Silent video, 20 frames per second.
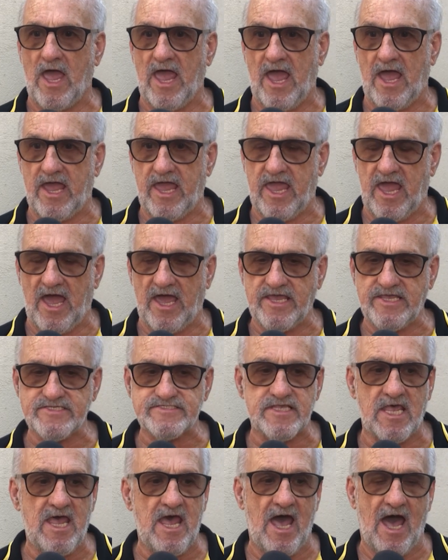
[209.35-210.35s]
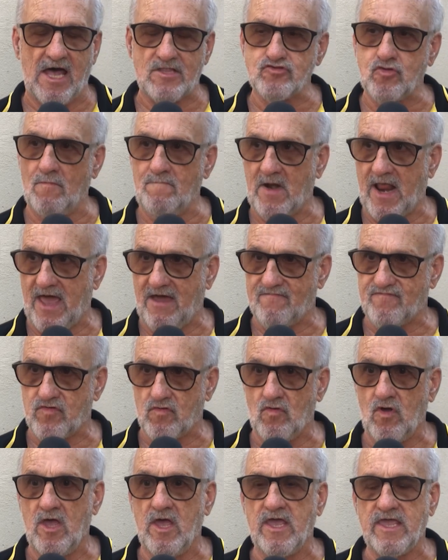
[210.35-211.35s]
reais, a
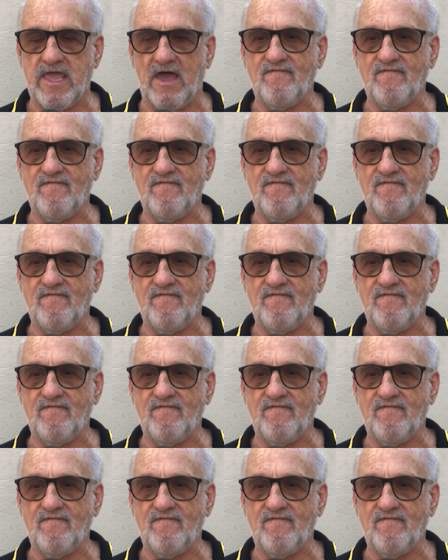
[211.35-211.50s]
dobrável.